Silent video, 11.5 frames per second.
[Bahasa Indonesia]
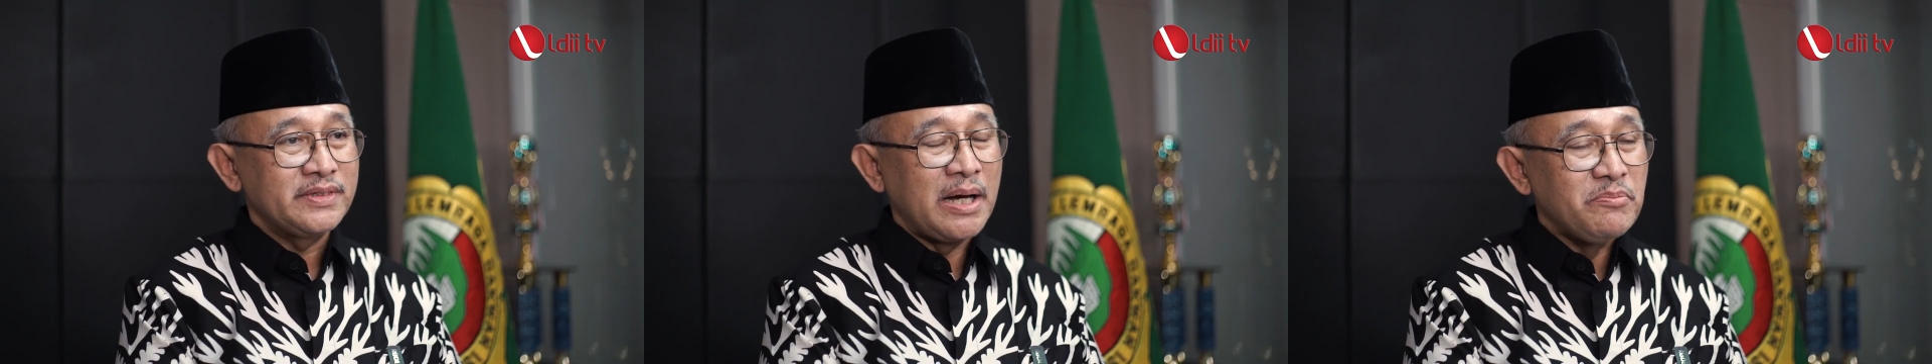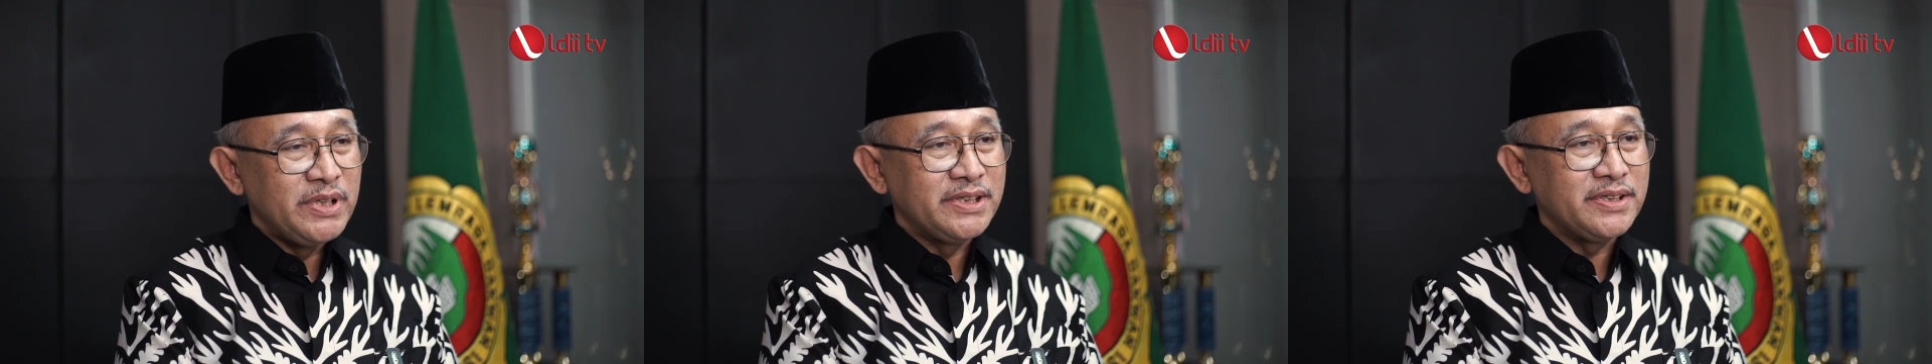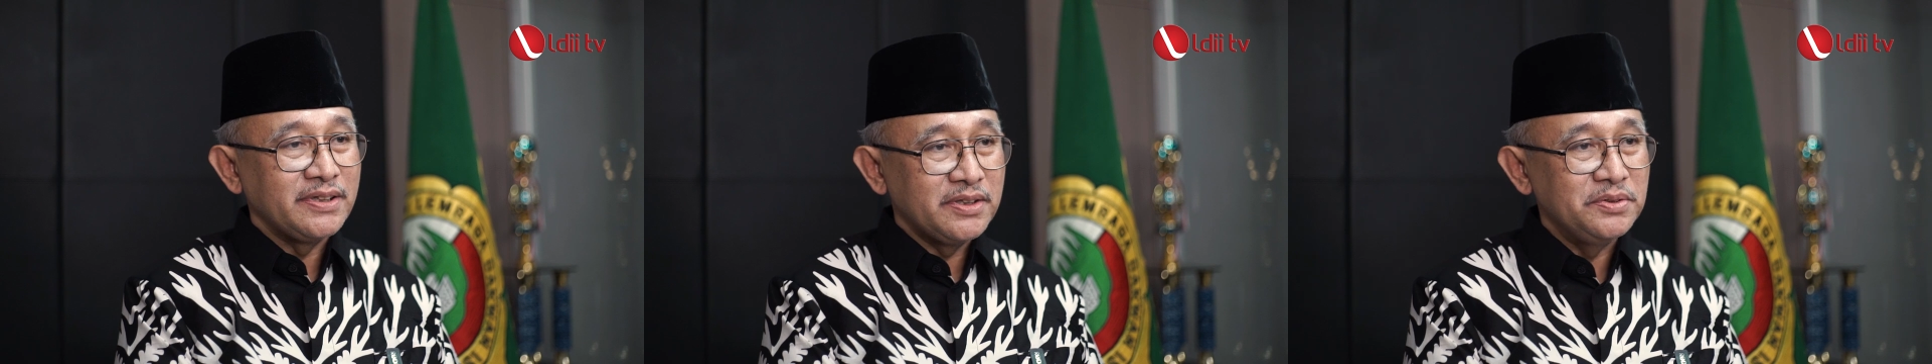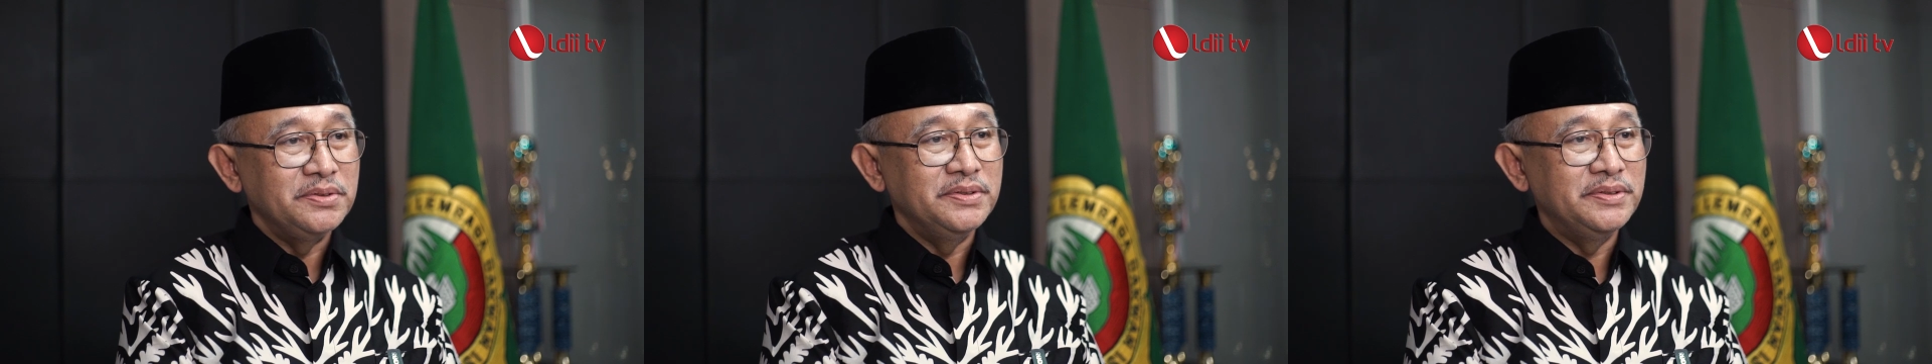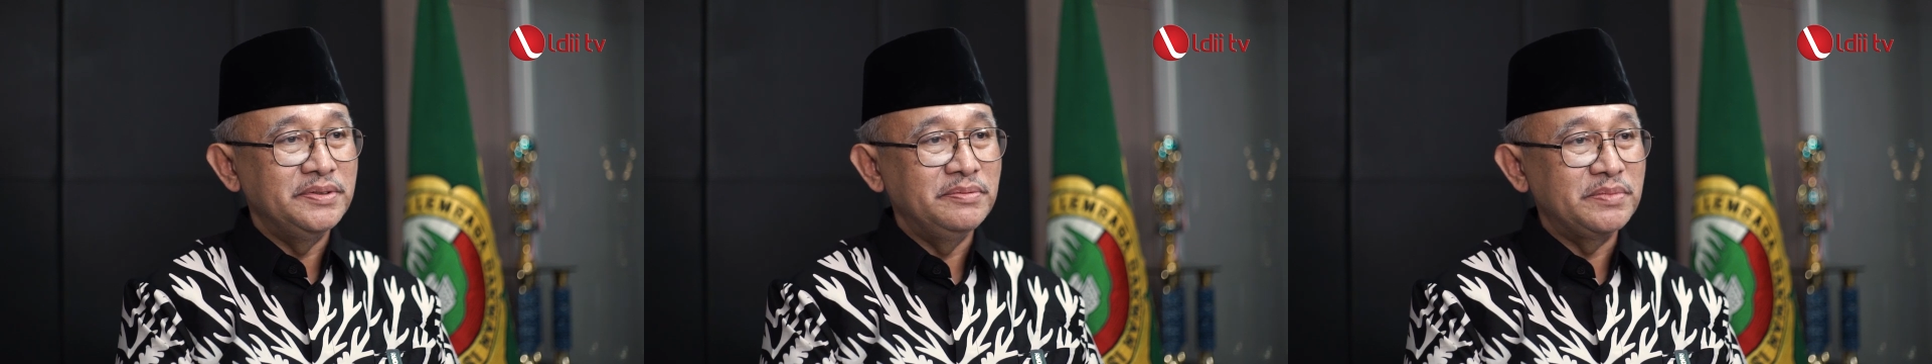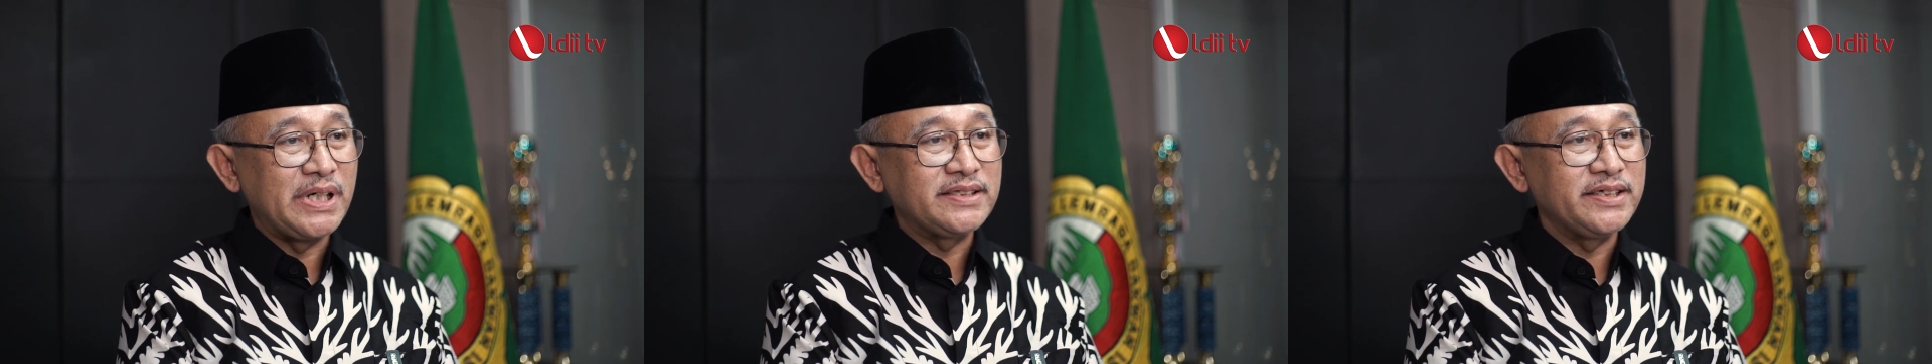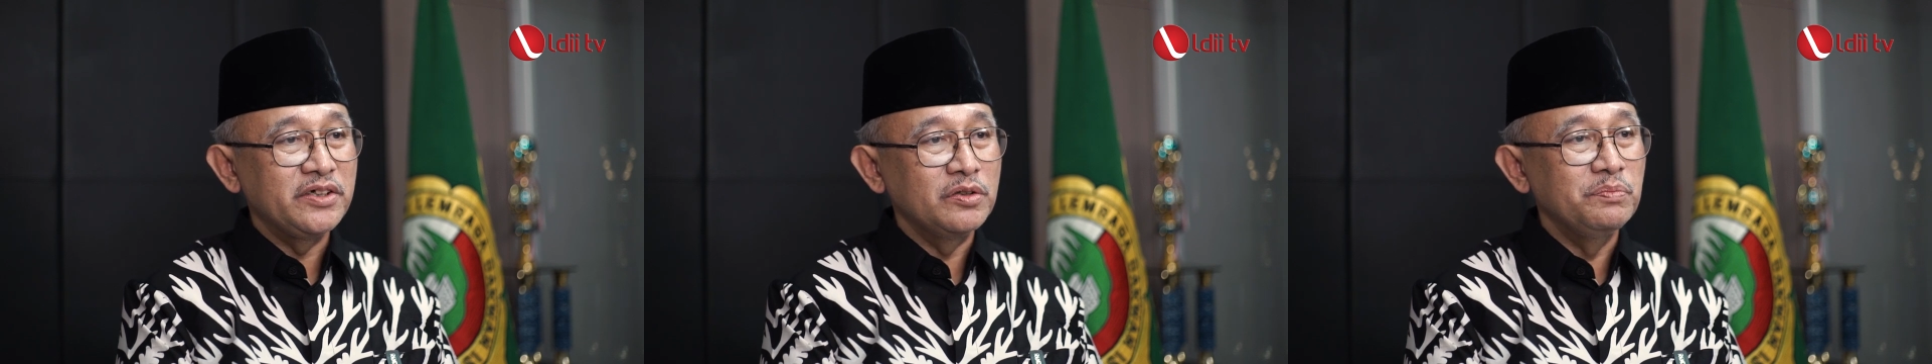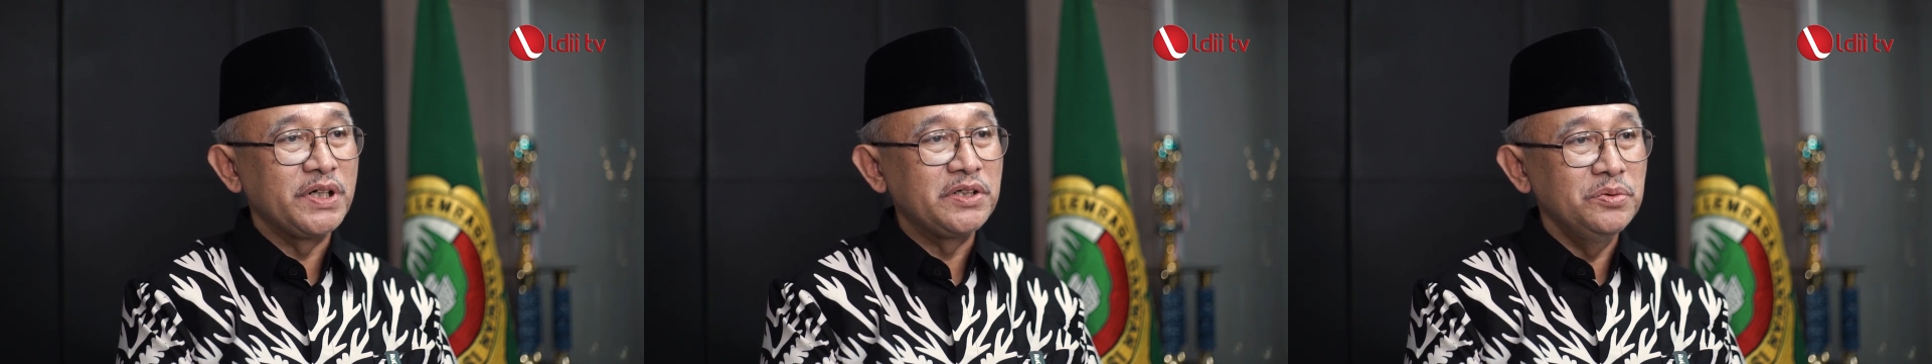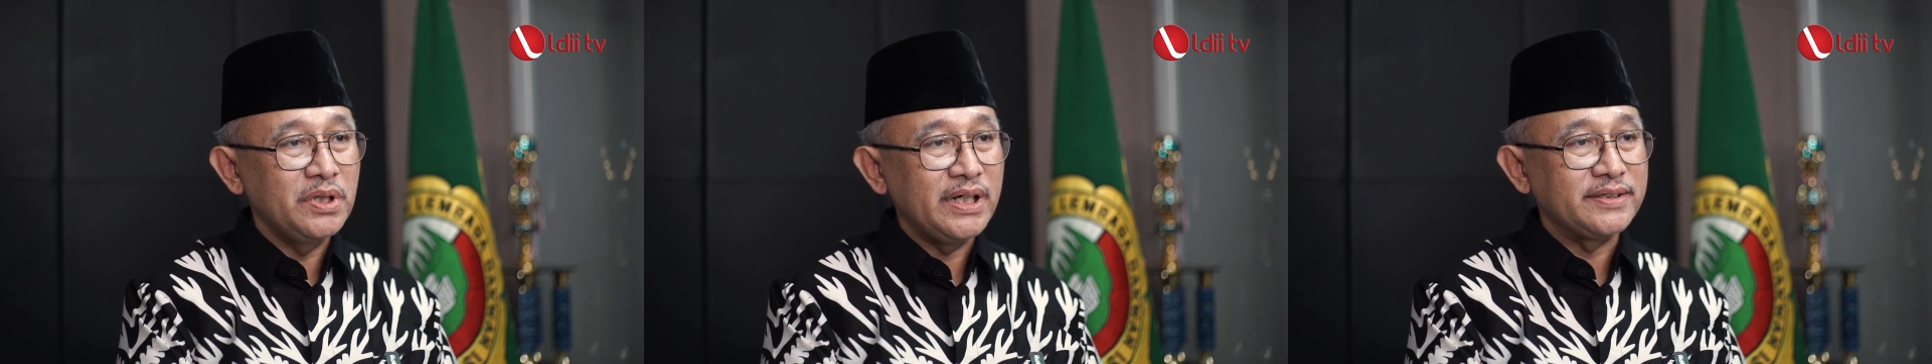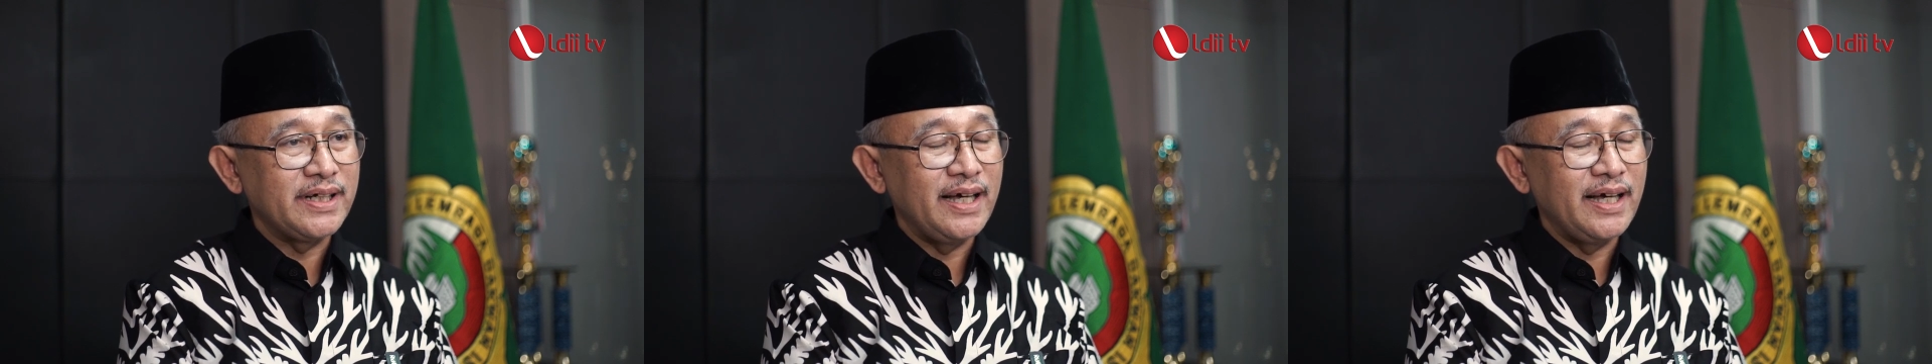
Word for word: kami tentu merasa ikut berduka